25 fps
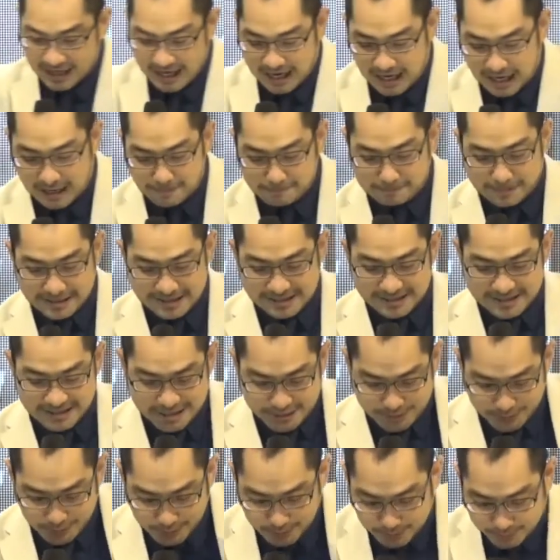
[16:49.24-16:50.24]
apa yang
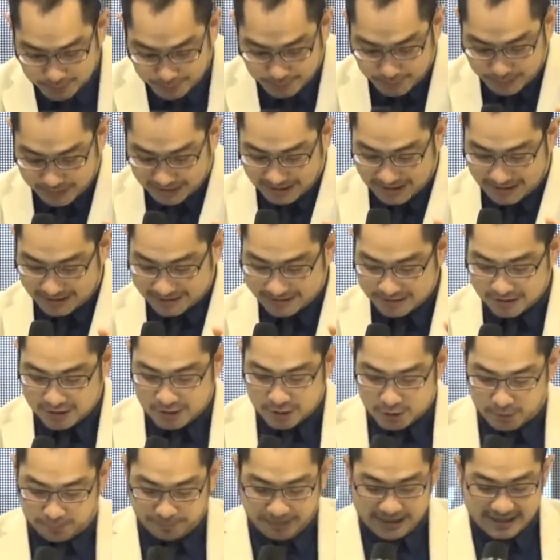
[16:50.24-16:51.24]
disuruh Tuhan.
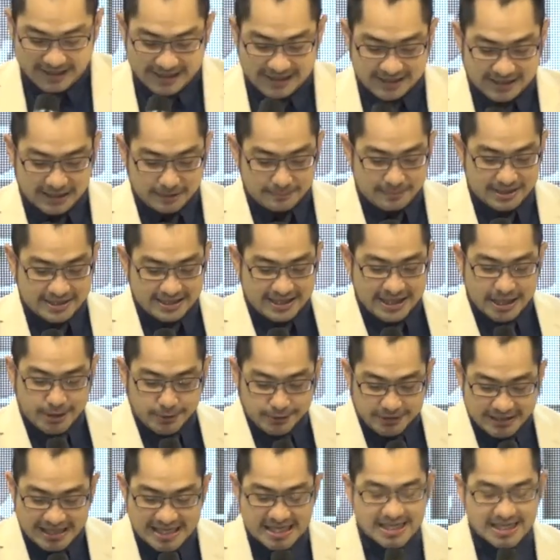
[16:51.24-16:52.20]
Supaya kita mengikuti